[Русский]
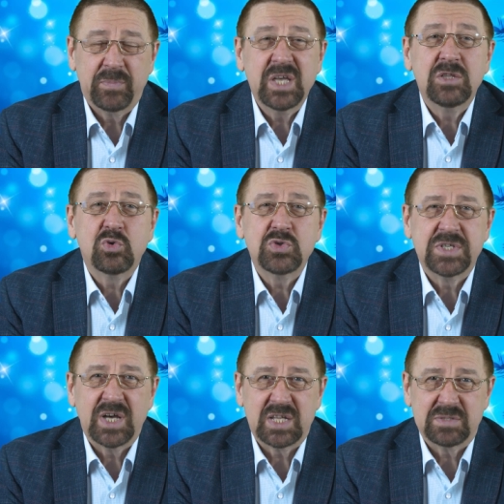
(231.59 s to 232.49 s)
на
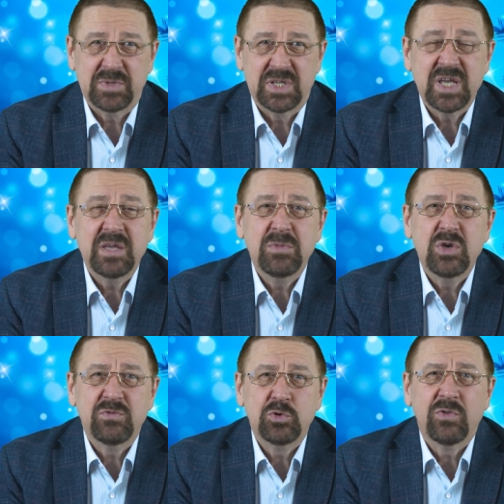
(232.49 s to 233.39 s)
энтузиазме, я
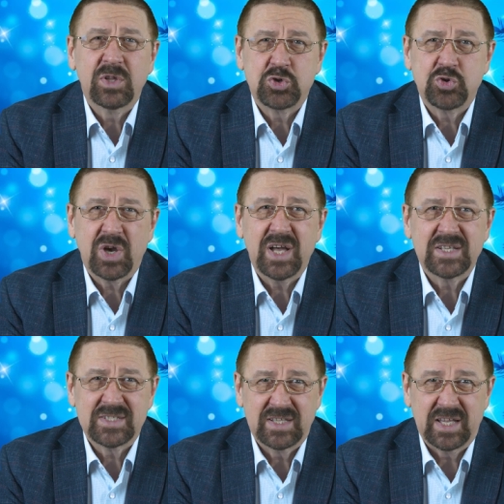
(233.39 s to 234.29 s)
имею в виду Волощука
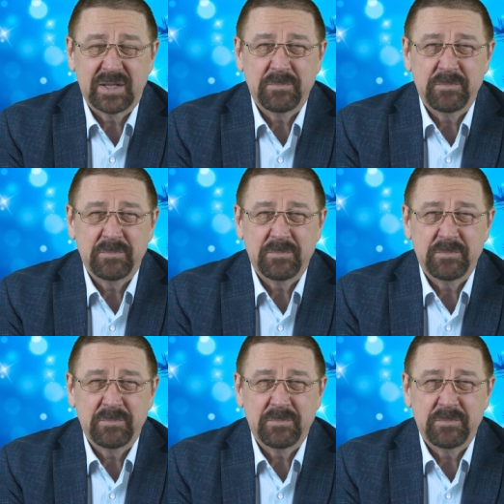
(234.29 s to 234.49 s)
СД